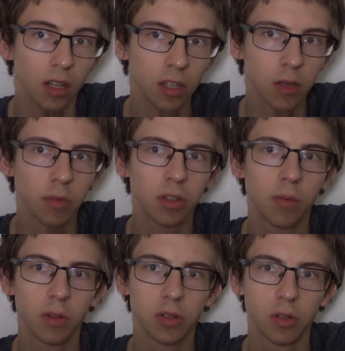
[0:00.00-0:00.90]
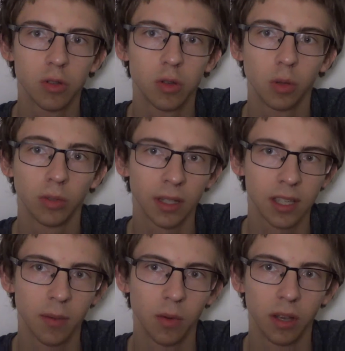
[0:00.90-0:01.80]
żeby się mocno struł. Tak
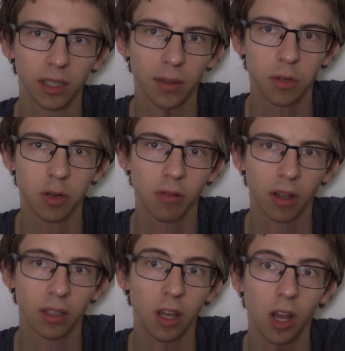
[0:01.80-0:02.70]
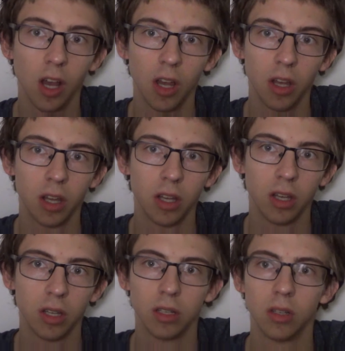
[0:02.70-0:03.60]
samo jak na przykład
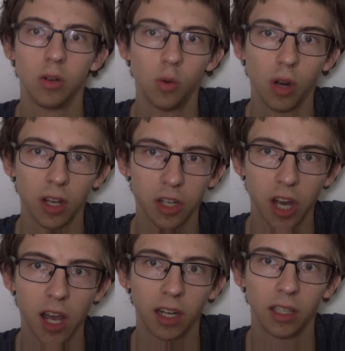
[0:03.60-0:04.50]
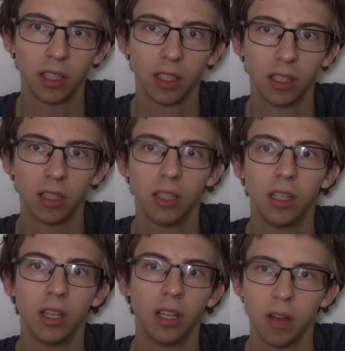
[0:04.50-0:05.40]
e, lulek czarny,
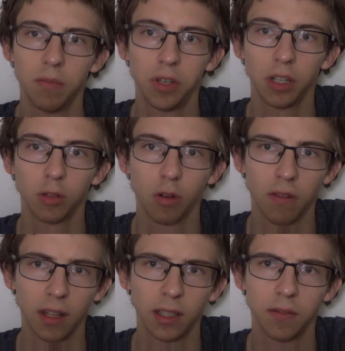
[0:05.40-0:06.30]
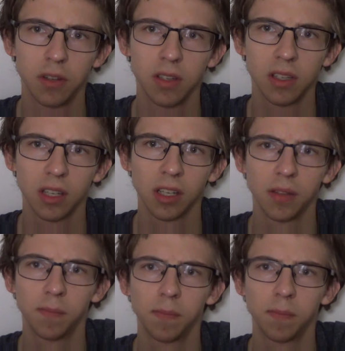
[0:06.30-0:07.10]
psiankowate wszystkie.